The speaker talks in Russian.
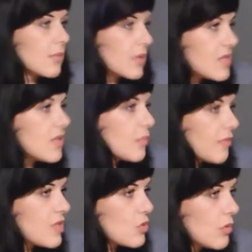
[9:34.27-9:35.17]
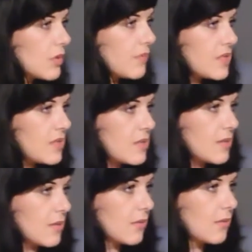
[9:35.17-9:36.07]
Где добывать уголь в
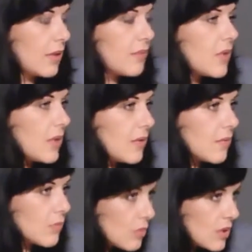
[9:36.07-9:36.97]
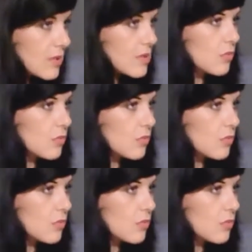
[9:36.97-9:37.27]
Одессе или в Киеве? Ну негде.